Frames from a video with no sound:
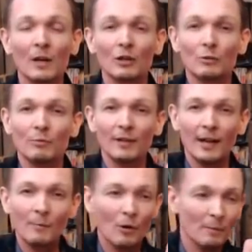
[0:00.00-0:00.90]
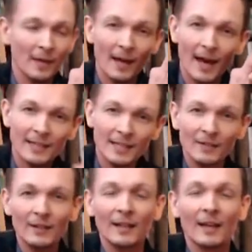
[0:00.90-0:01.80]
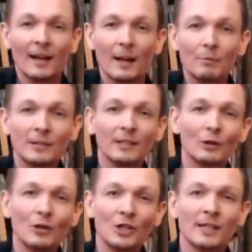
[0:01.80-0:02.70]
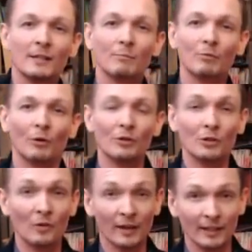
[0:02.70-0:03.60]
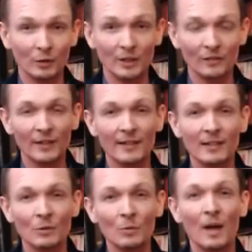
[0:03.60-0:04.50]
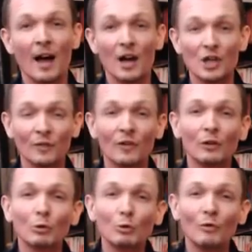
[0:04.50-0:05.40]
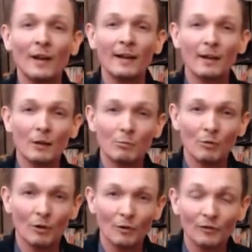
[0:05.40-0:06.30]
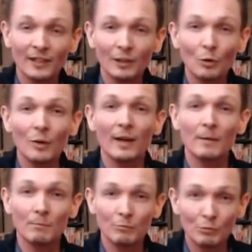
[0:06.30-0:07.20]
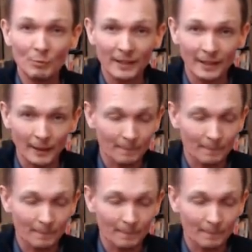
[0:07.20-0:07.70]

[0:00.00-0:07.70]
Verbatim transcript: Tu peux également bien activer la petite clochette pour recevoir des notifications à chaque fois qu'une nouvelle euh, vidéo est publiée.